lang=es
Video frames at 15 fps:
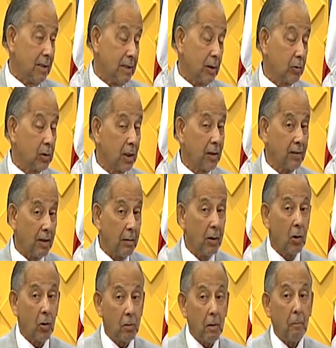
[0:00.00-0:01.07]
Ya ustedes
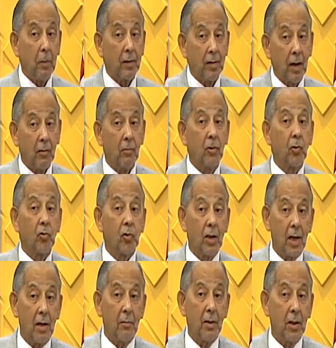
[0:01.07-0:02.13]
saben lo que va a pasar cuando
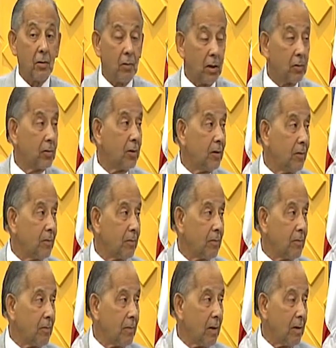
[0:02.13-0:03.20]
sigan averiguando,
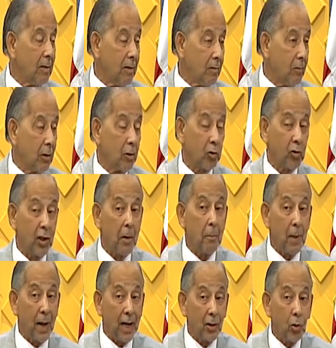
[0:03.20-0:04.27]
cuando sigan
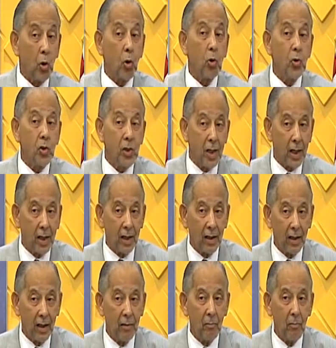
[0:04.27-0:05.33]
pagando con
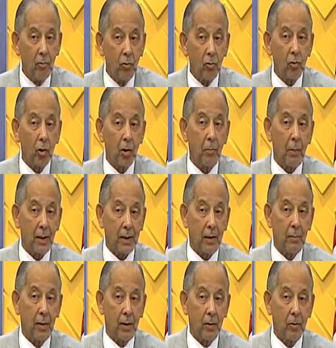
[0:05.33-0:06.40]
cheque en muchos
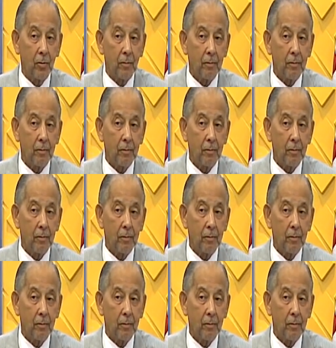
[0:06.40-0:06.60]
departamentos.